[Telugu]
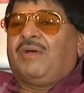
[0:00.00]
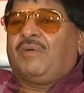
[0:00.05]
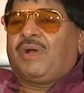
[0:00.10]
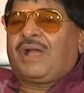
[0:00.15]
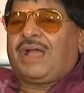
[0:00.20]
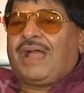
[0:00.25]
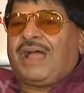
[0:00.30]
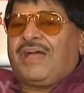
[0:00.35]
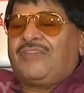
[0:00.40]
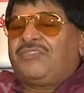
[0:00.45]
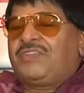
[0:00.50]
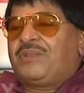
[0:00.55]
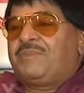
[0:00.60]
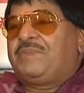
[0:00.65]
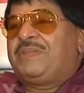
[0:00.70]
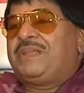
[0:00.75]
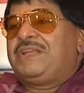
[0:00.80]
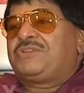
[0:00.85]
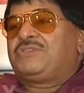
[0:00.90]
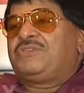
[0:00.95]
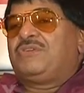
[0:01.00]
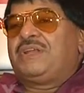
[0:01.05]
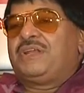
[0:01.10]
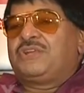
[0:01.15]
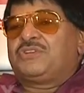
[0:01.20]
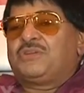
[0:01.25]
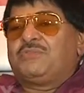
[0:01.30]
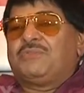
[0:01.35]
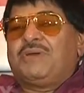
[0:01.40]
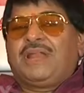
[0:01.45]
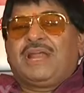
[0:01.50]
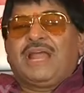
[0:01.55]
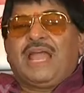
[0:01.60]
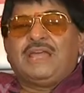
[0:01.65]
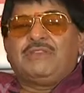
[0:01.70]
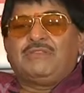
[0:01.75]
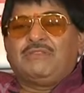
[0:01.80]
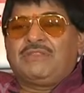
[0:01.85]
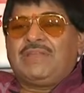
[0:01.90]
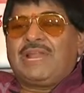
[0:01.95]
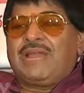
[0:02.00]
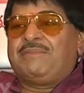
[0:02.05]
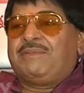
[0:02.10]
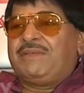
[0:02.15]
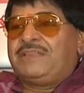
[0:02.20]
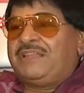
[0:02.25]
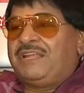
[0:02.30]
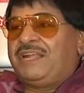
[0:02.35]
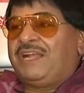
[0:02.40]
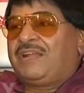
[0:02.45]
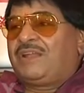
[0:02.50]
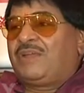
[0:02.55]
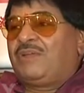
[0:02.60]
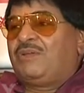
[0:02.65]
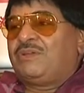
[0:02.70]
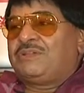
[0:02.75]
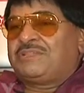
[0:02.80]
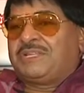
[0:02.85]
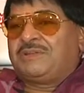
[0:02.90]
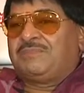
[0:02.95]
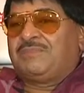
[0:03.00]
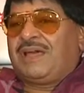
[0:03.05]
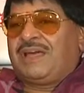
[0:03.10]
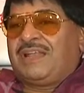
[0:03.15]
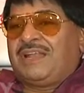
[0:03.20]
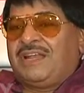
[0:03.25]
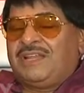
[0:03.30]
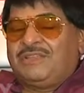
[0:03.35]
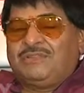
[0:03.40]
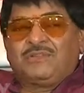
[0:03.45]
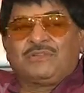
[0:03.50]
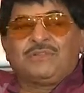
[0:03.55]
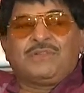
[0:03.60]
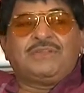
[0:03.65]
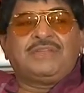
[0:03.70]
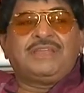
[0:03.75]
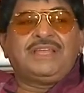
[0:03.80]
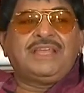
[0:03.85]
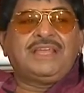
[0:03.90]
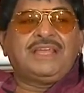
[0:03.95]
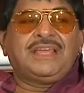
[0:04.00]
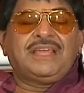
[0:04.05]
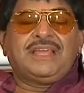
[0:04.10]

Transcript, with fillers: ఒక ఆంధ్రప్రదేశ్లోనే సుమారుగా ఐదు వందల యాభై థియేటర్లో ఈ సినిమా రిలీజ్ అవుతుంది